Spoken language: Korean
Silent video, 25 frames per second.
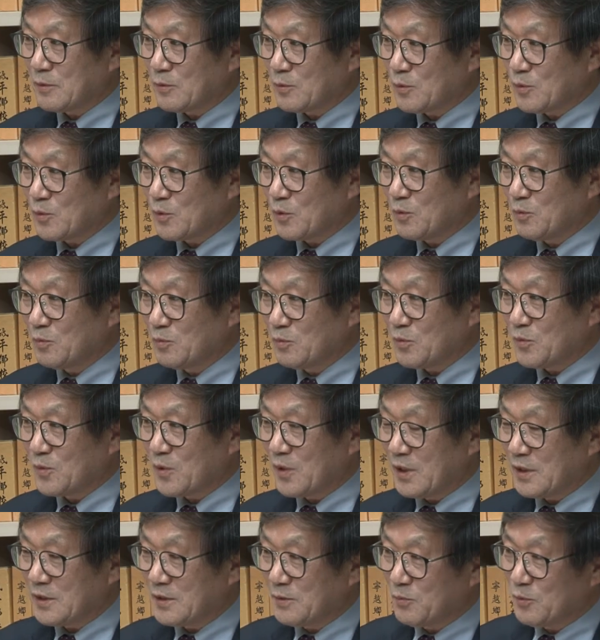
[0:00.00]
조금
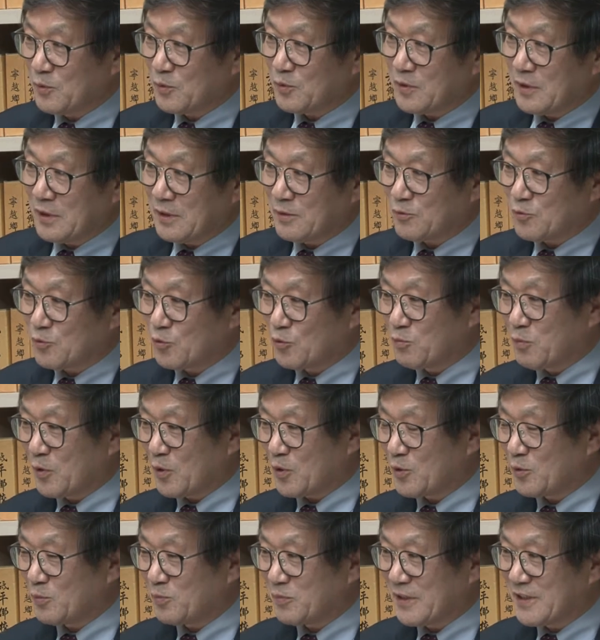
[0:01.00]
더 하시면 한
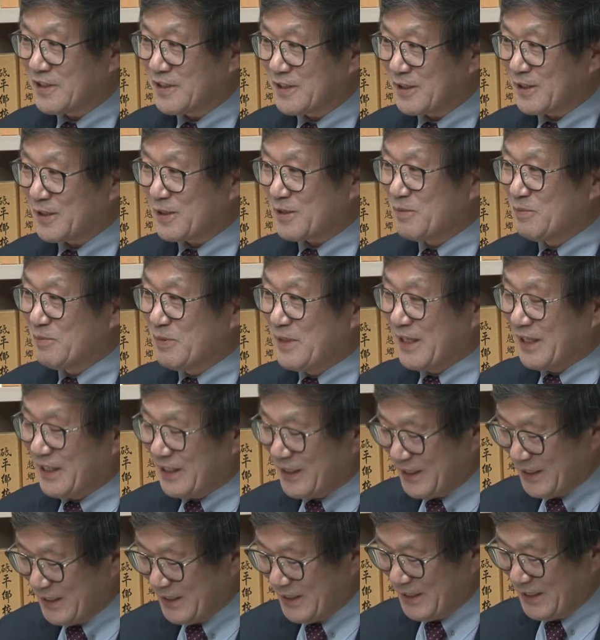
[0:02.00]
국보급 되시겠습니다. 아,
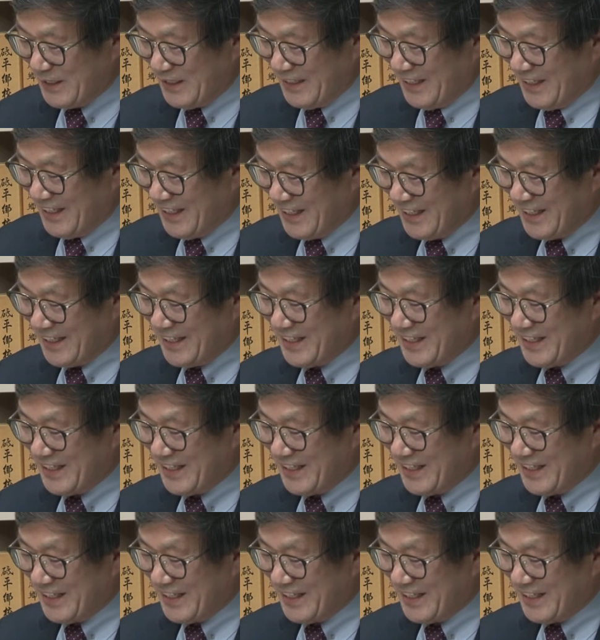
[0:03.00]
이거 아닙니다.